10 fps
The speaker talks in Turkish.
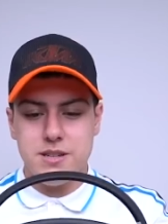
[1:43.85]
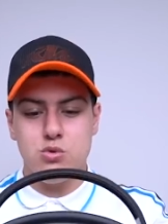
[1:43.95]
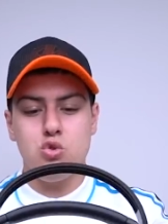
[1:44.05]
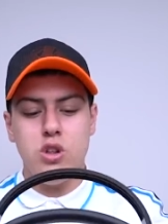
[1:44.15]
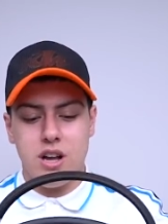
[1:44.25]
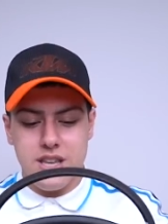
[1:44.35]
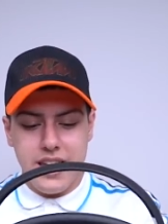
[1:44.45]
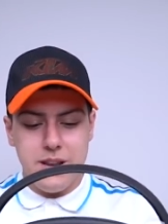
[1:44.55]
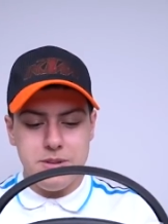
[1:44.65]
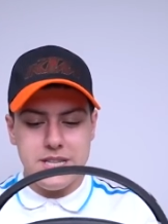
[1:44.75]
Şimdi kulaklık
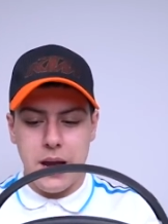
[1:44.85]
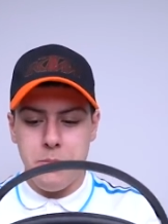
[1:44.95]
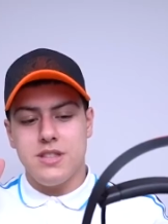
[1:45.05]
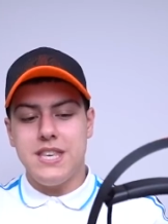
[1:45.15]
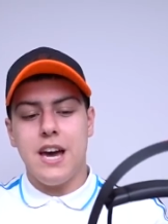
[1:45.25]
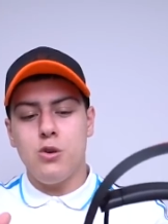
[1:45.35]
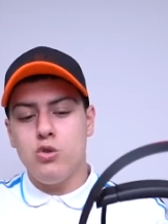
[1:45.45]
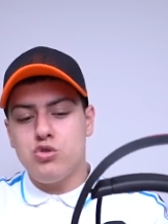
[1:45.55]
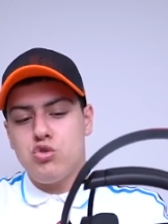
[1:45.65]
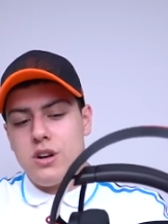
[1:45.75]
elimizde. Diğer
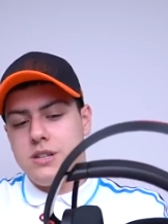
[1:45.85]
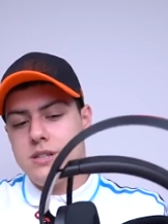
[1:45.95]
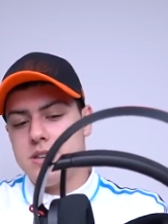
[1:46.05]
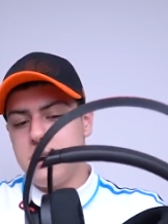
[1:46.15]
oyuncu kulaklıkları